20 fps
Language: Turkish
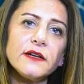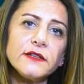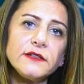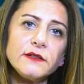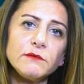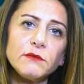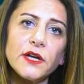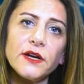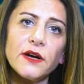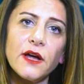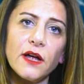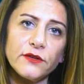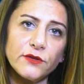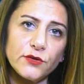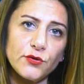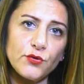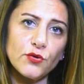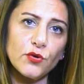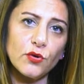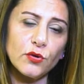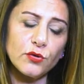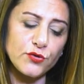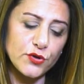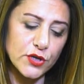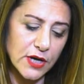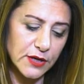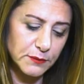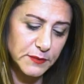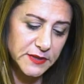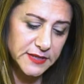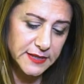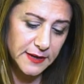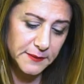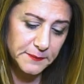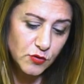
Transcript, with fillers: adımlar attırıyor olacak bize.